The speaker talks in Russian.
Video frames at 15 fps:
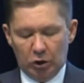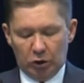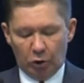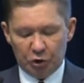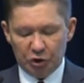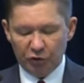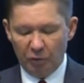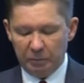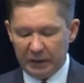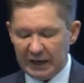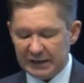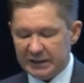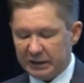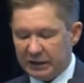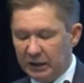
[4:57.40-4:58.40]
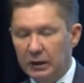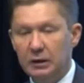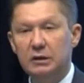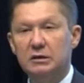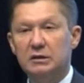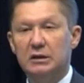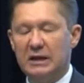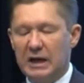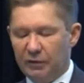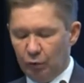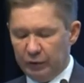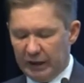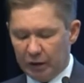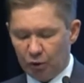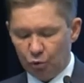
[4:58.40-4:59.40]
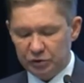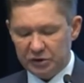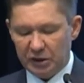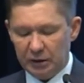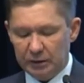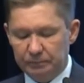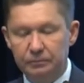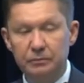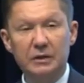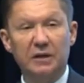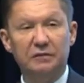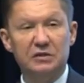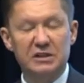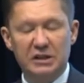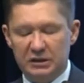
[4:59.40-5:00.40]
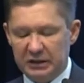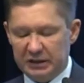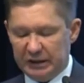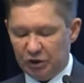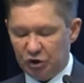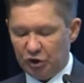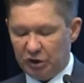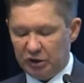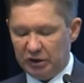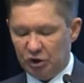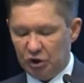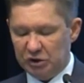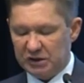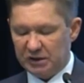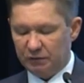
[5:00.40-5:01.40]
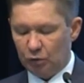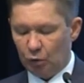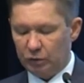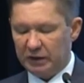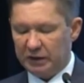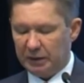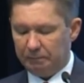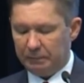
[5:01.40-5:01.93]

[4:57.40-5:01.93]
Ключевой показатель долговой нагрузки, коэффициент отношения чистого долга к